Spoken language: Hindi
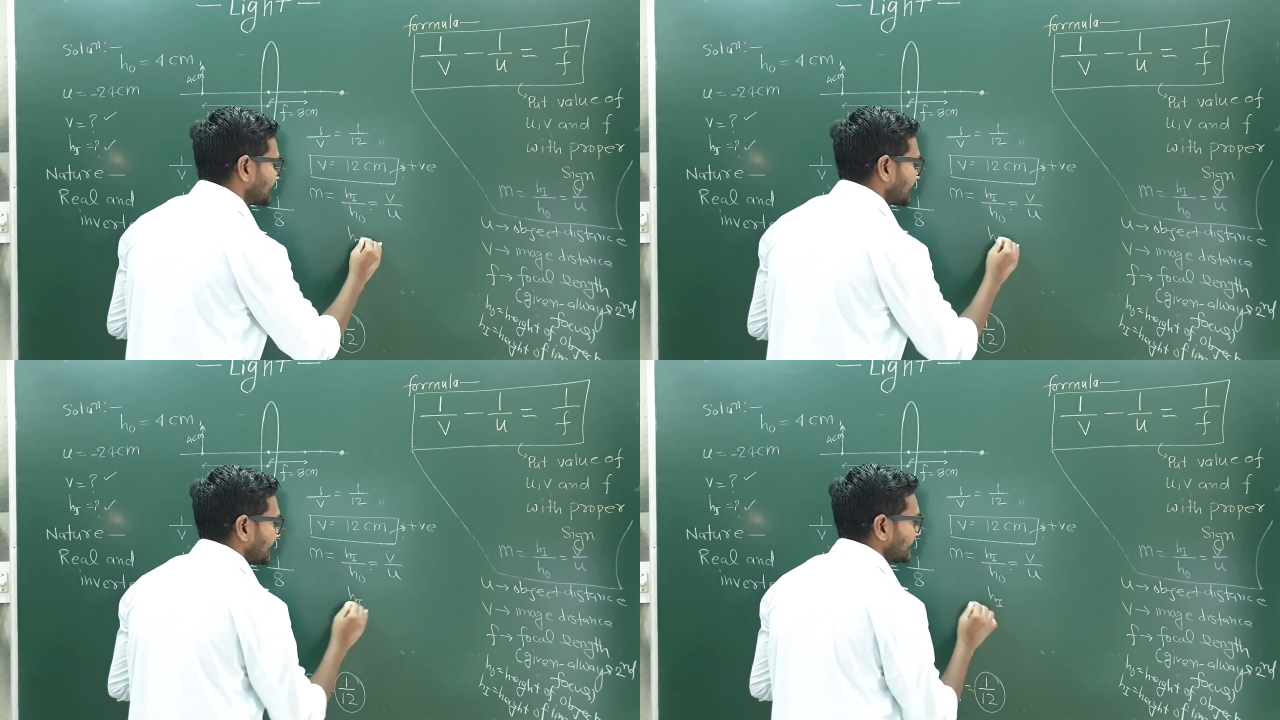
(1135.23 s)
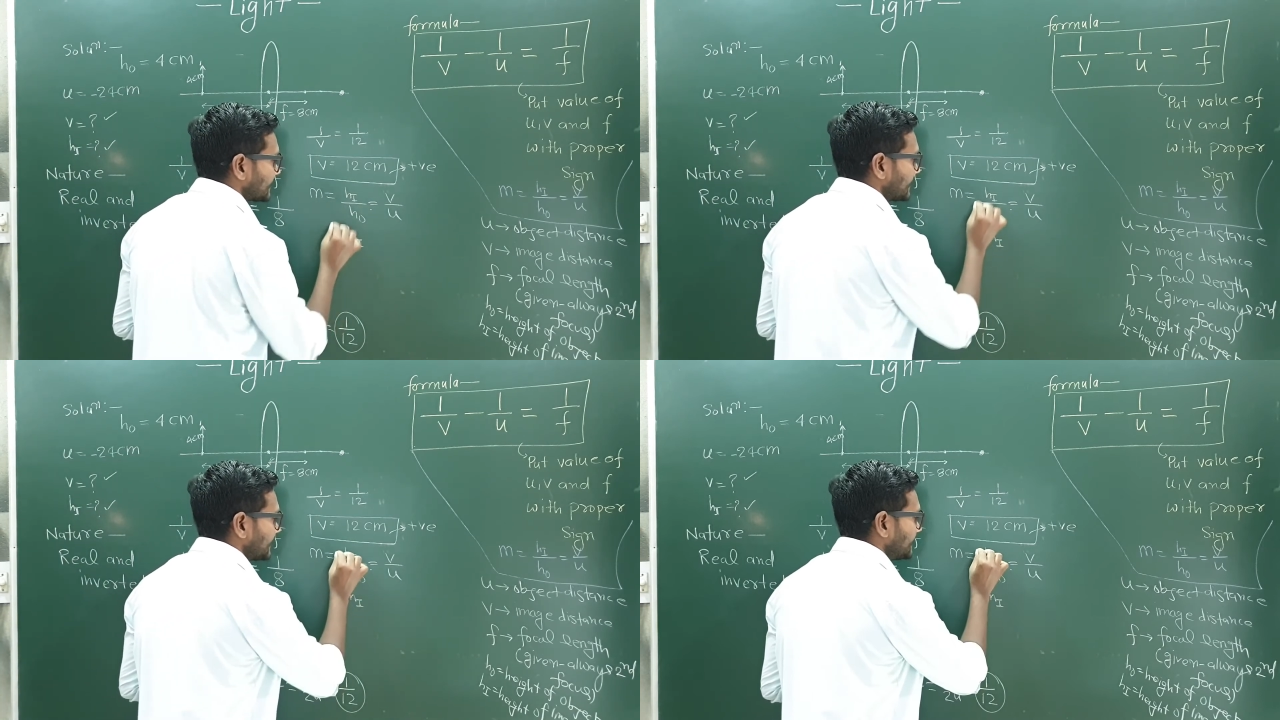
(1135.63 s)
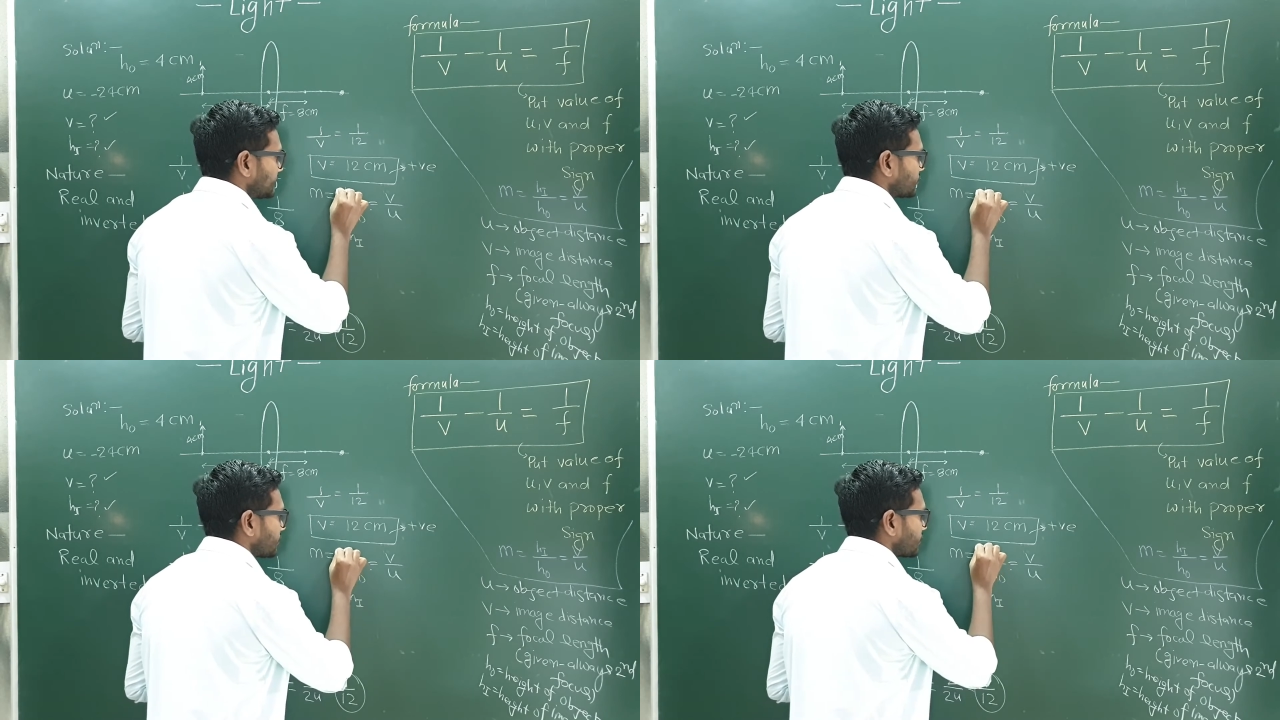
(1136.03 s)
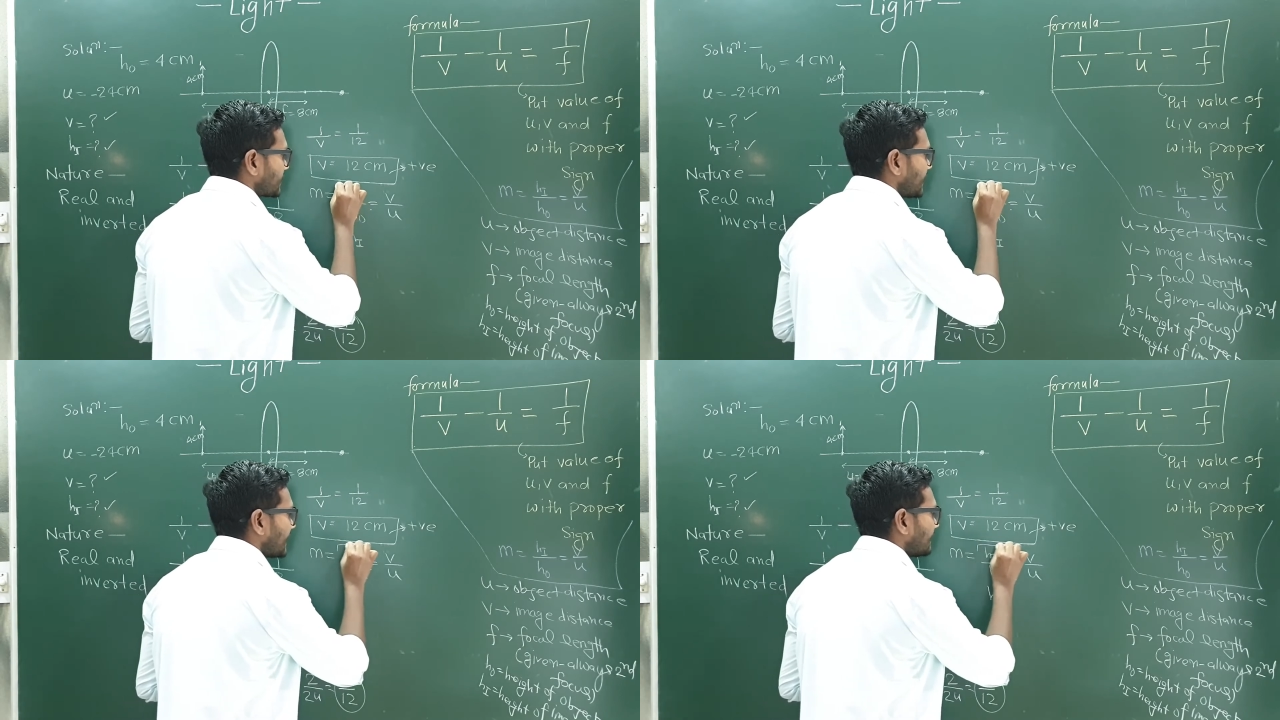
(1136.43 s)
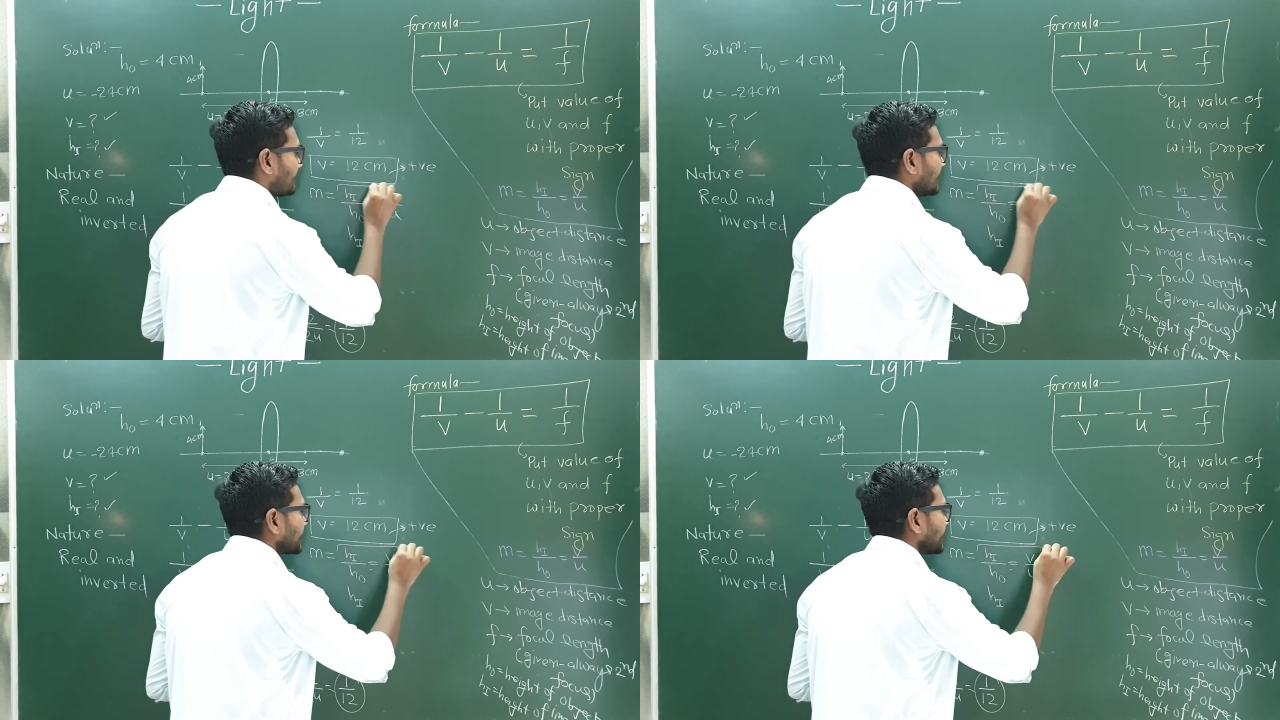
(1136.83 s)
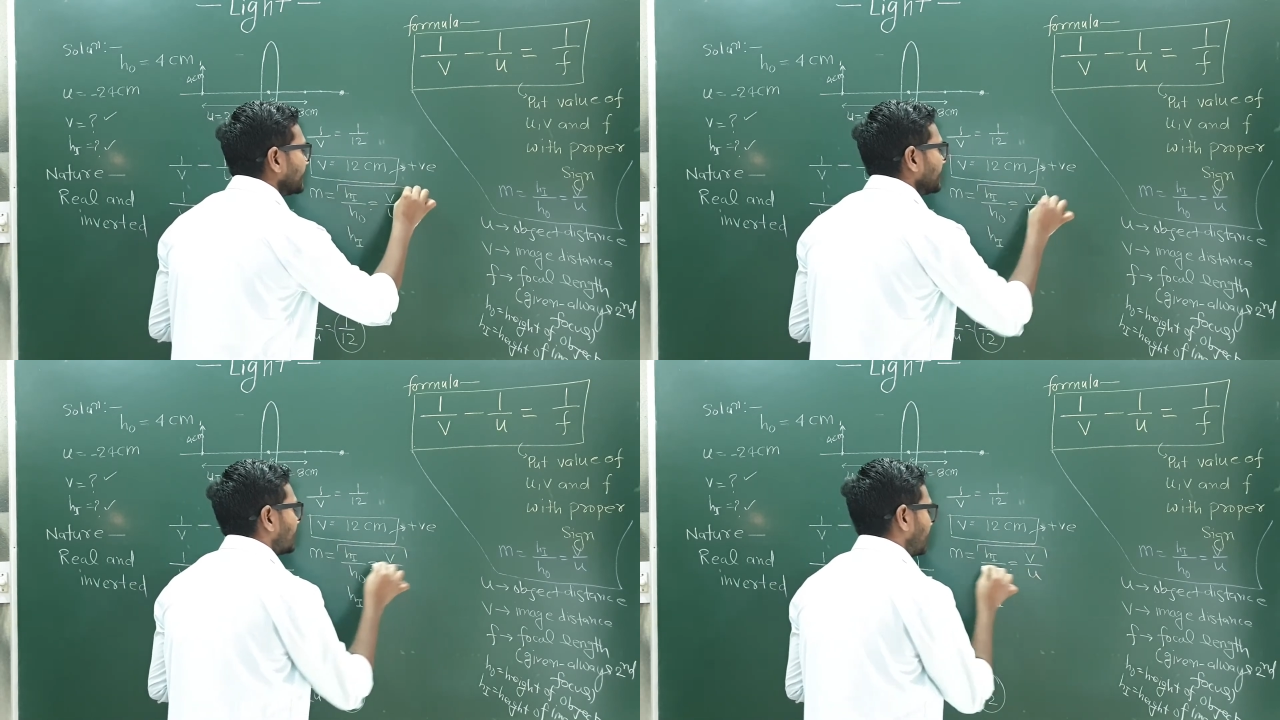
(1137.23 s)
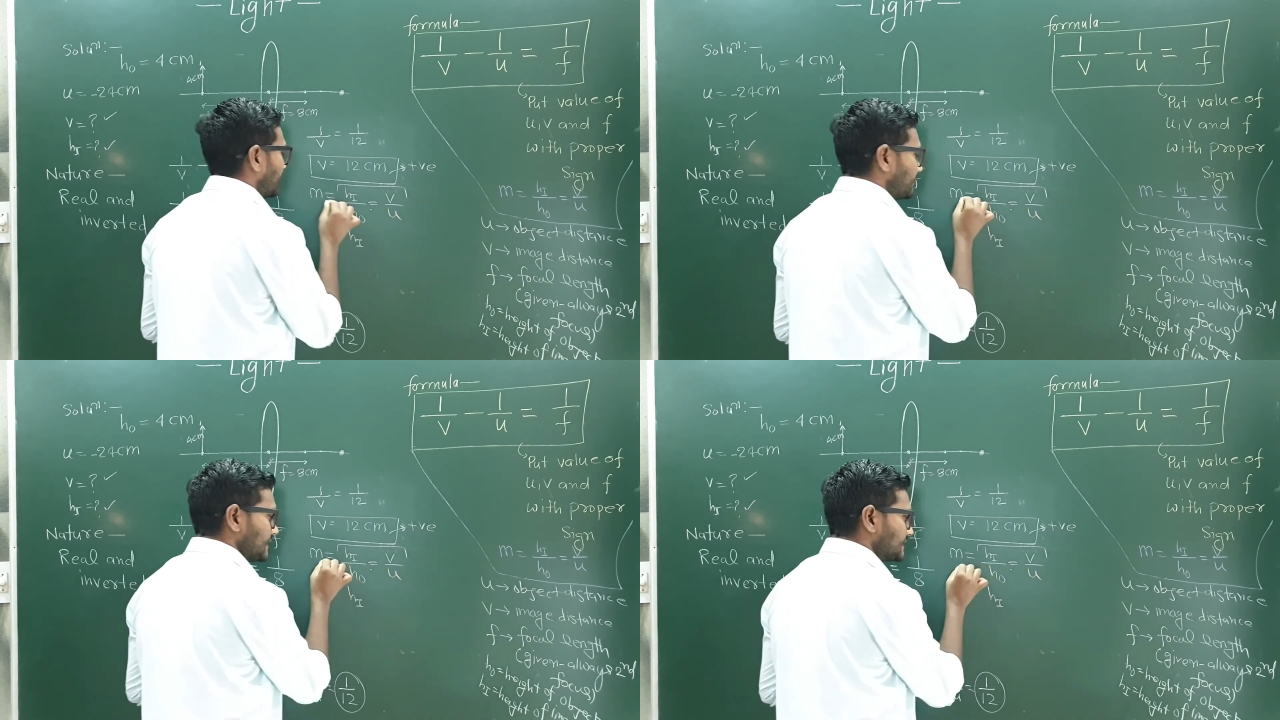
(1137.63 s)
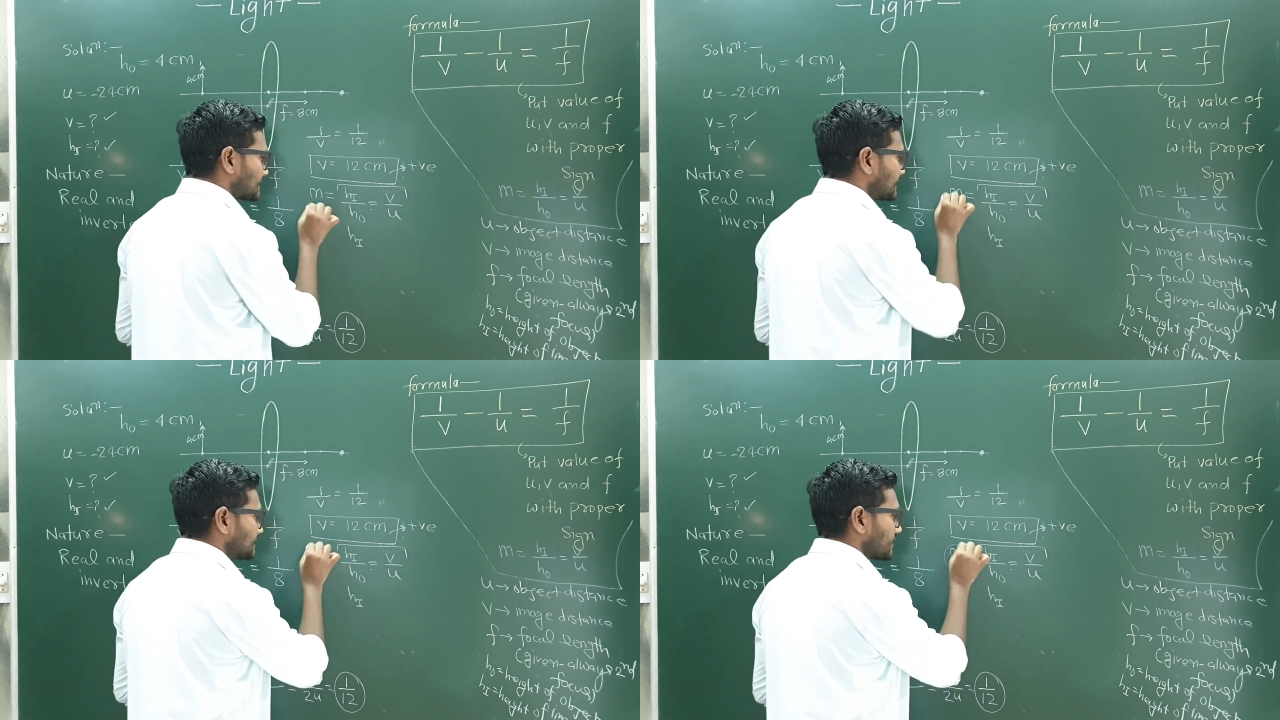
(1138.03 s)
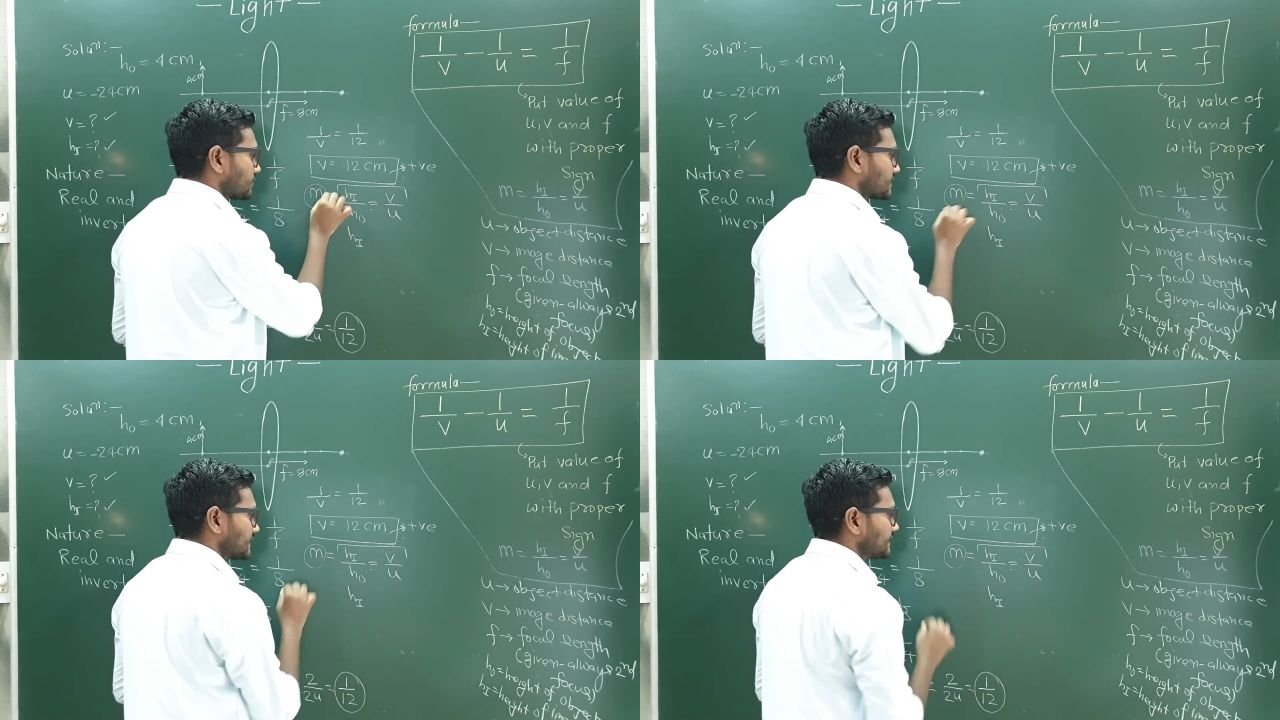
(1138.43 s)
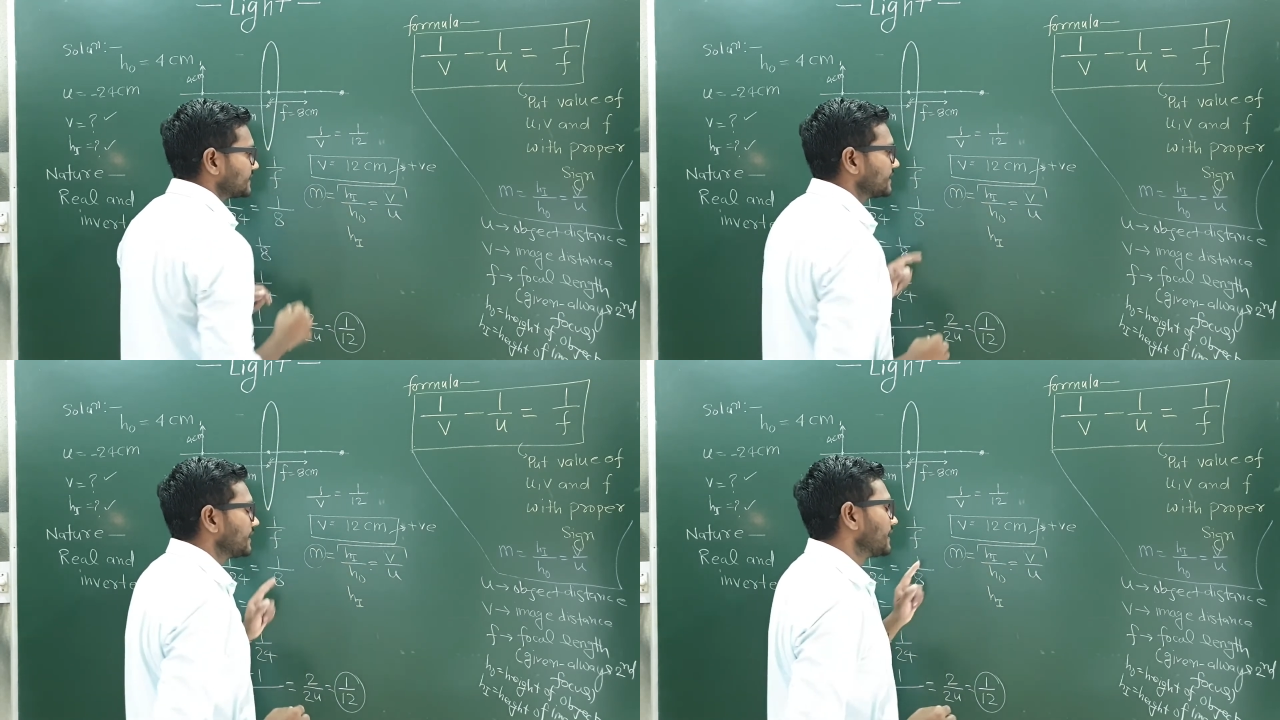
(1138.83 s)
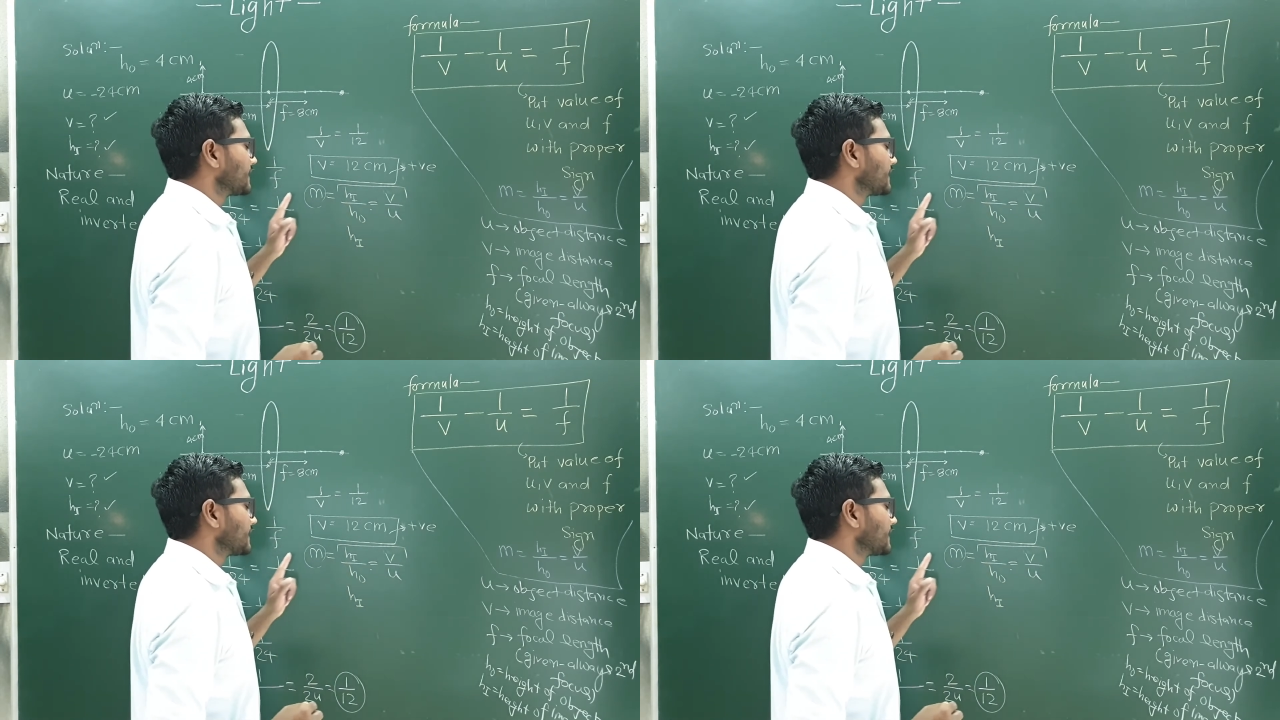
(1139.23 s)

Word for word: h देखिए इन दोनों की हेल्प लेंगे अब इसकी ज़रूरत नहीं है